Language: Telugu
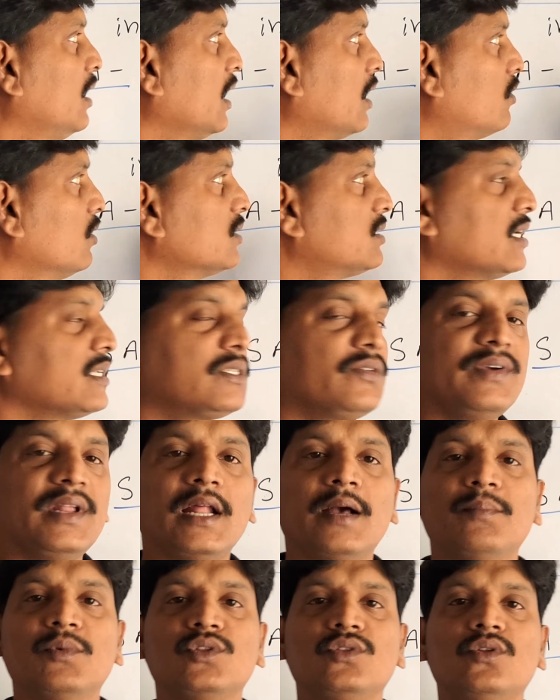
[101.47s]
ఈ క్వశ్చన్స్
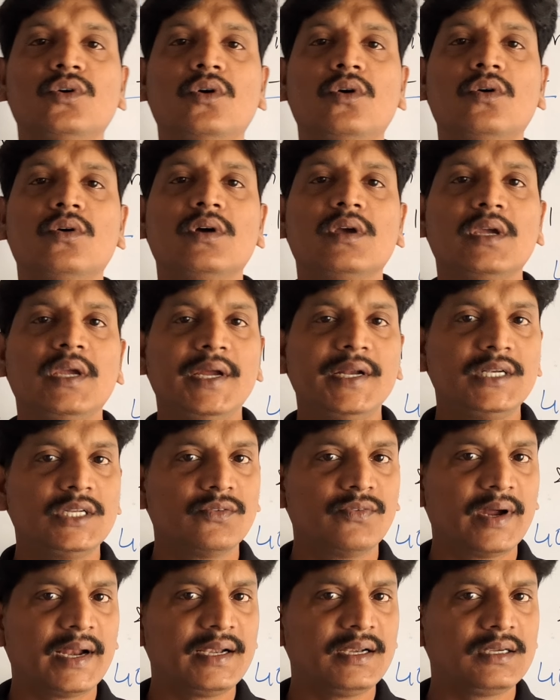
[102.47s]
వినే ముందు
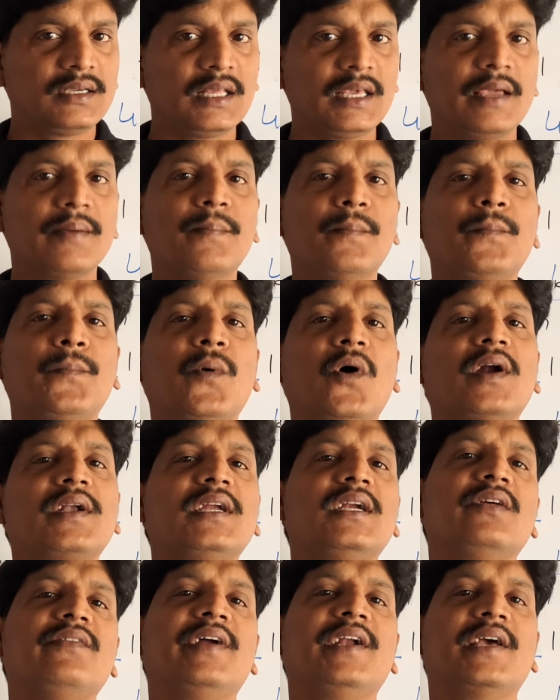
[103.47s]
ఇటువంటి
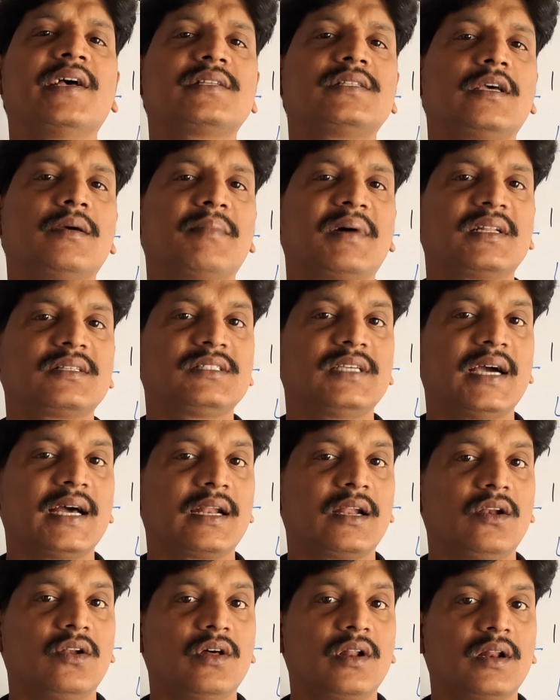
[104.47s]
ఇంపార్టెంట్ వీడియోస్ మన
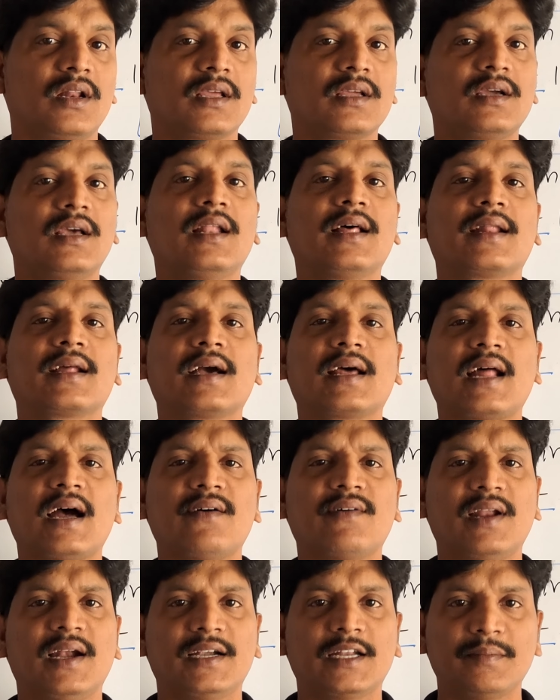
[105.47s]
ఛానల్లో రెగ్యులర్గా
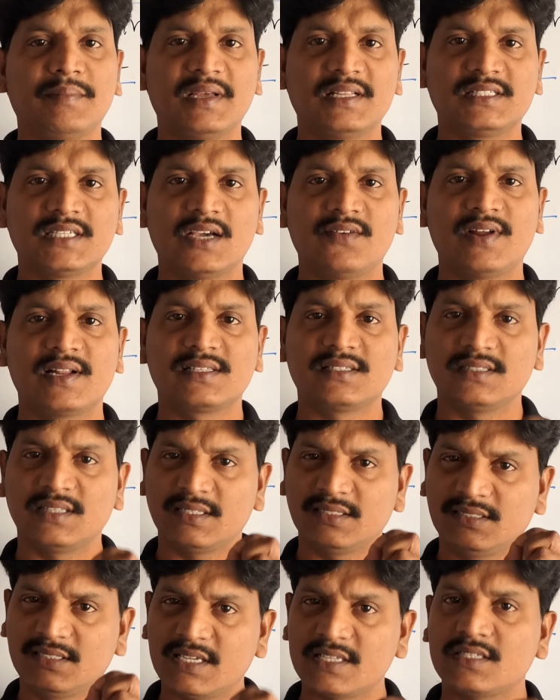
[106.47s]
రావాలంటే మీరు
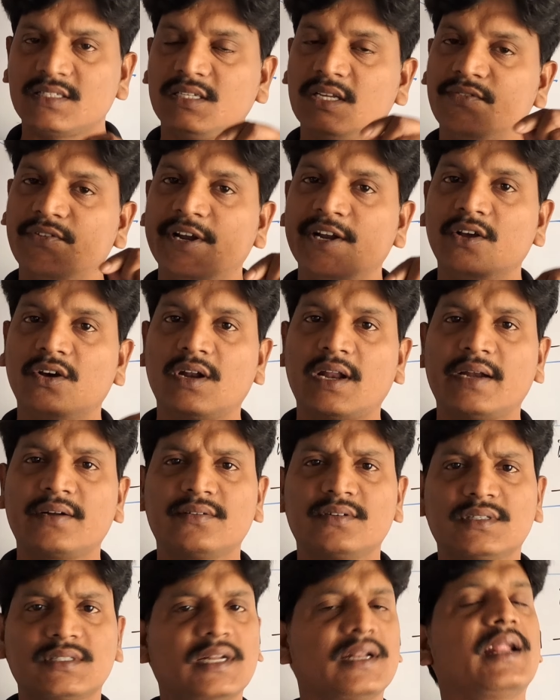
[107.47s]
చేయవలసింది జస్ట్ ఈ వీడియోని
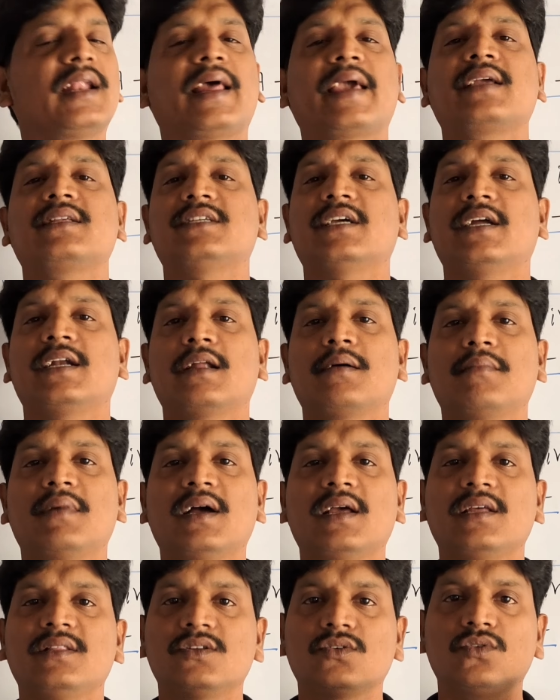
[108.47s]
వెంటనే లైక్ చేయండి
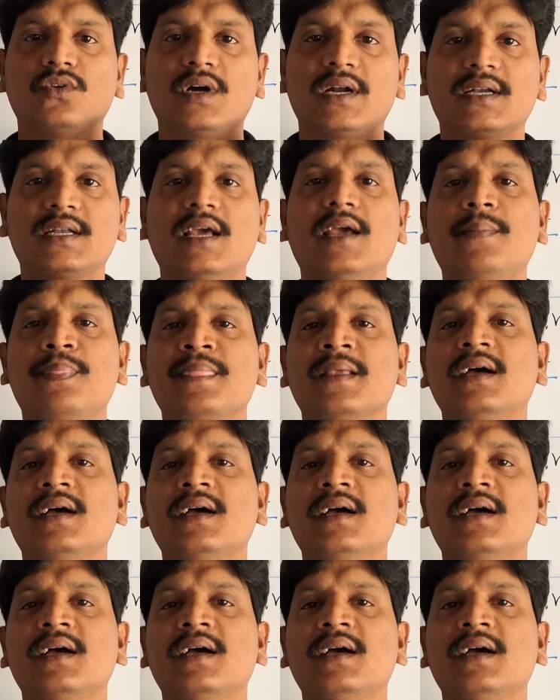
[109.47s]
అమ్మా ఎందుకు అంటే